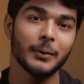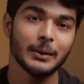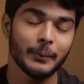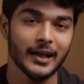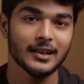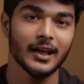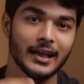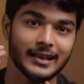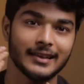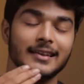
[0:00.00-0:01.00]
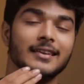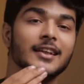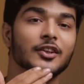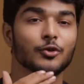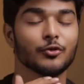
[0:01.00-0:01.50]
ஐம்பது பேரை தான் இந்த சிக்ஸ்
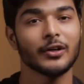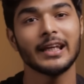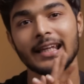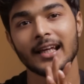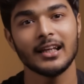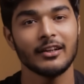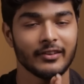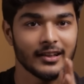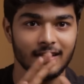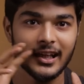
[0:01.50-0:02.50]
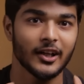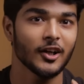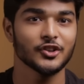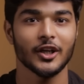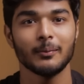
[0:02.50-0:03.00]
சிக்ஸ் டூ ஃபைவ் இயர்லி ஃபீஸில்
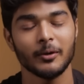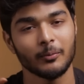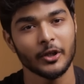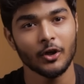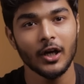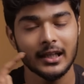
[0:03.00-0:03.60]
என்னால் ஜாயின் பண்ண முடியும்